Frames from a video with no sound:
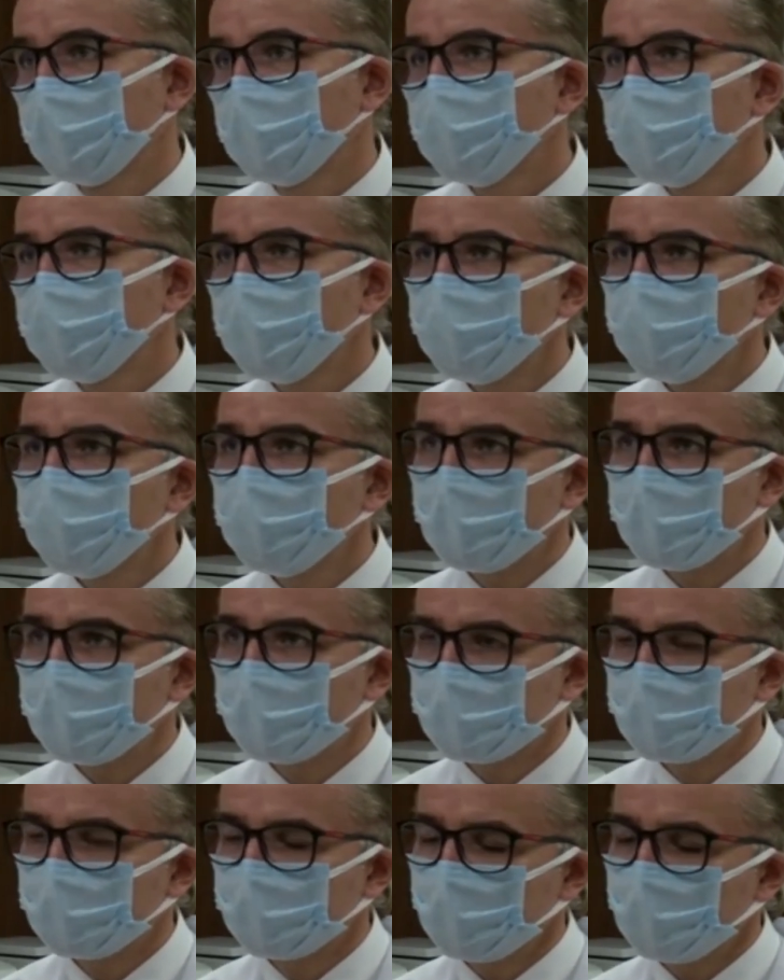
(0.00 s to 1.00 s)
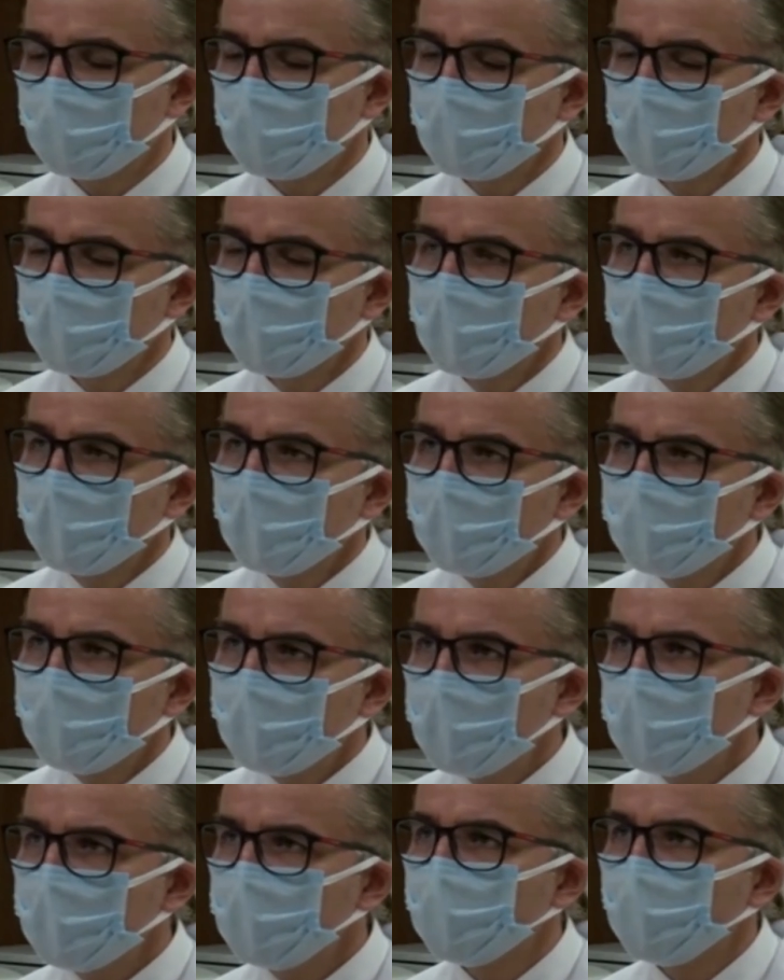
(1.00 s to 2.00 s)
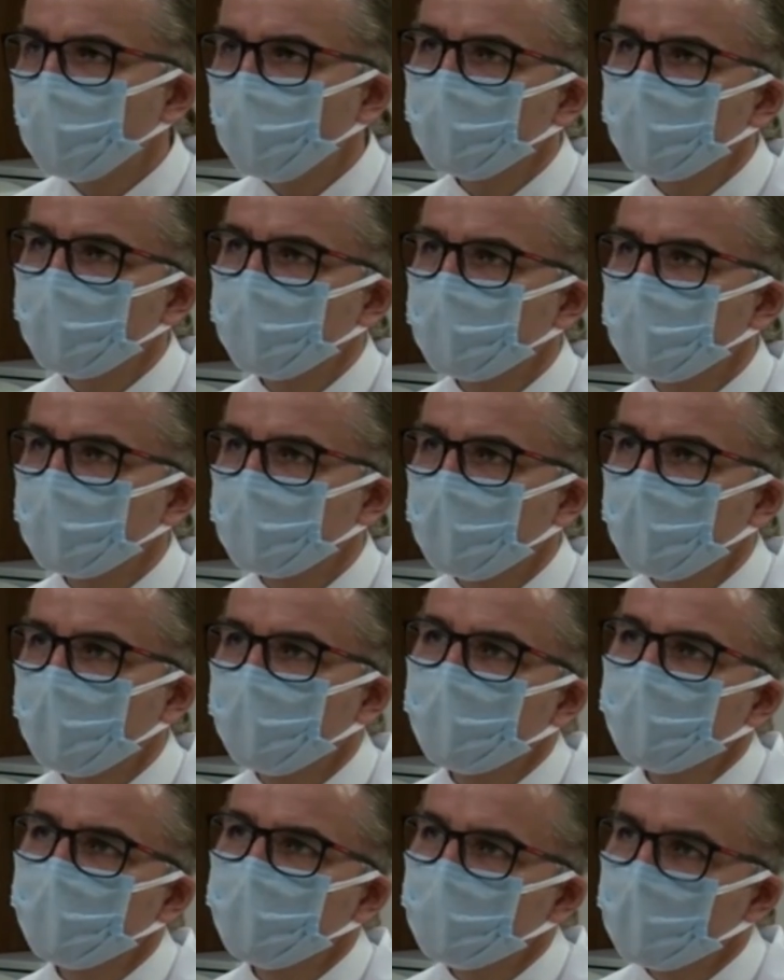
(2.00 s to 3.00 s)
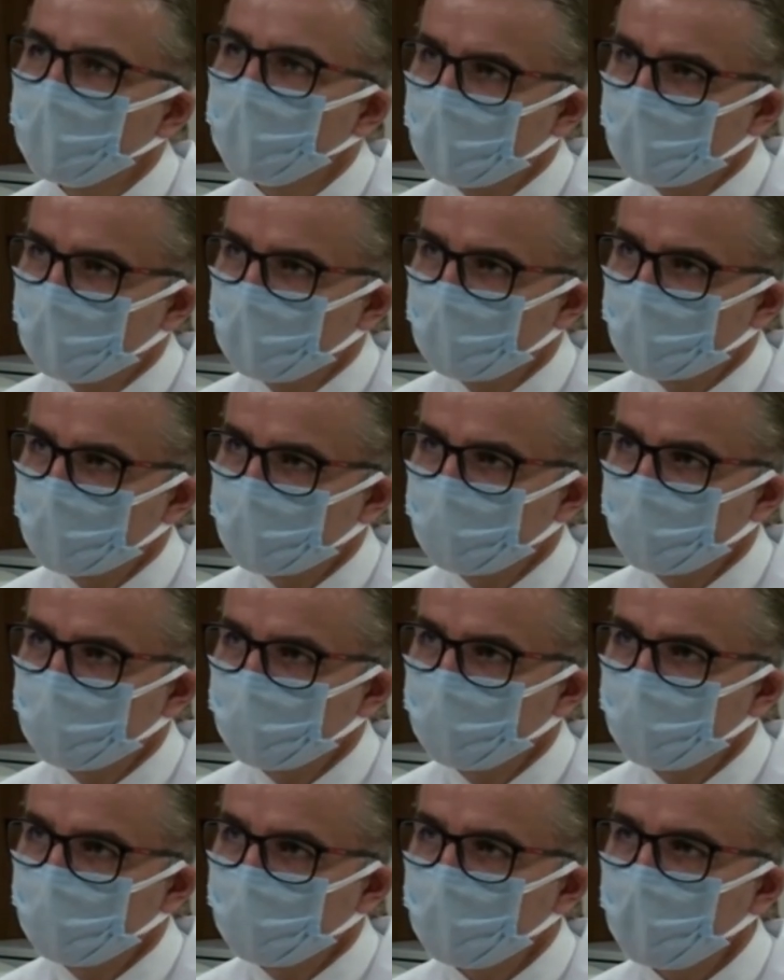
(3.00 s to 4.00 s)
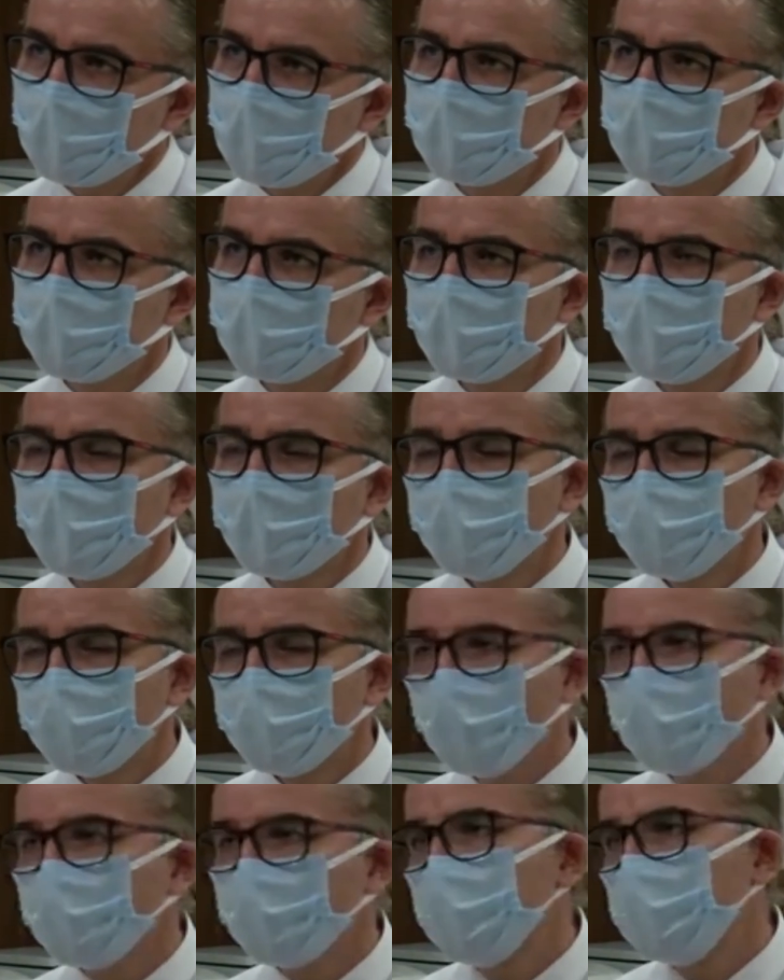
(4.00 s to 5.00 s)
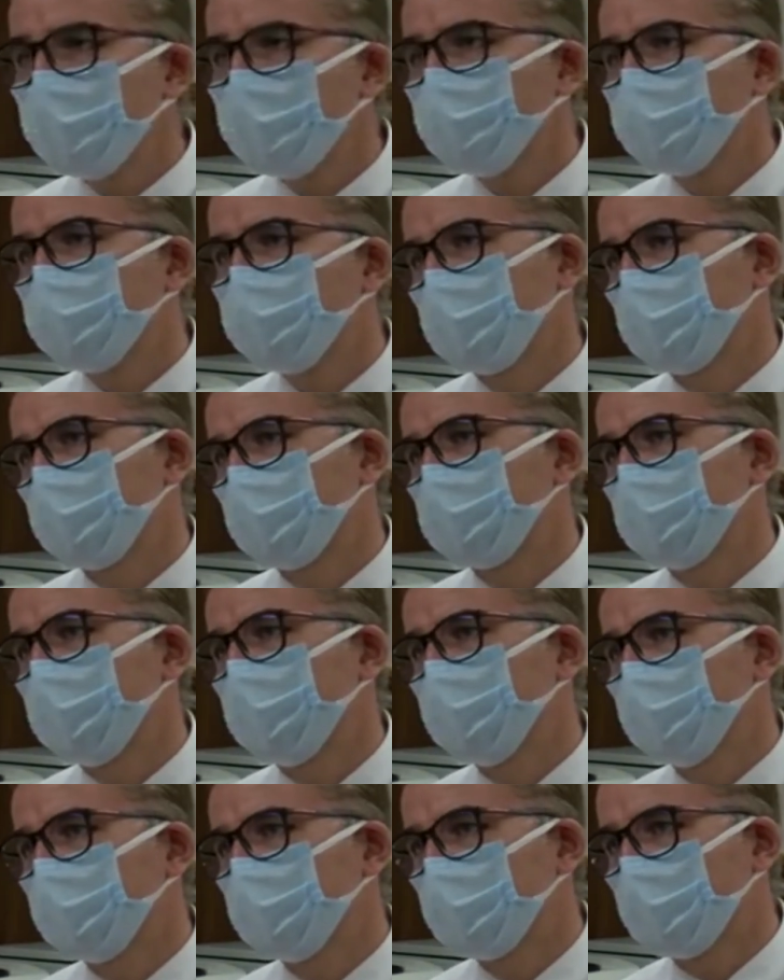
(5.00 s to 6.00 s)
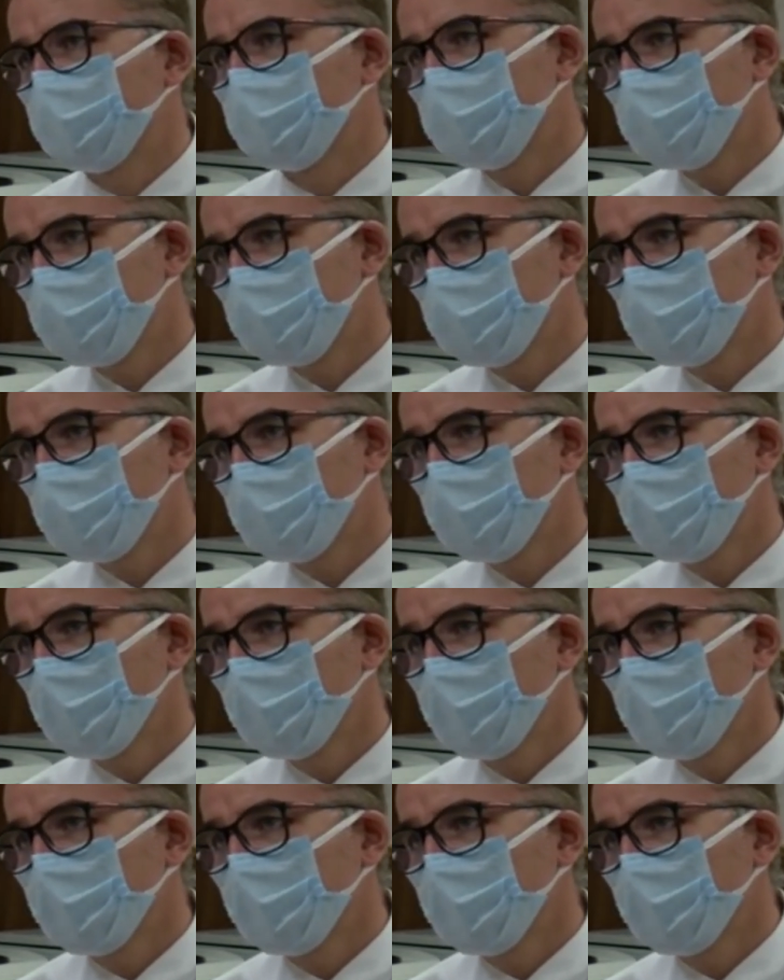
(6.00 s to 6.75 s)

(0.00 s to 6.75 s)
Bu da şu aslında mecbur olmadıkça evden çıkmamak lazım. Yani çok mecbursanız evinizden çıkın.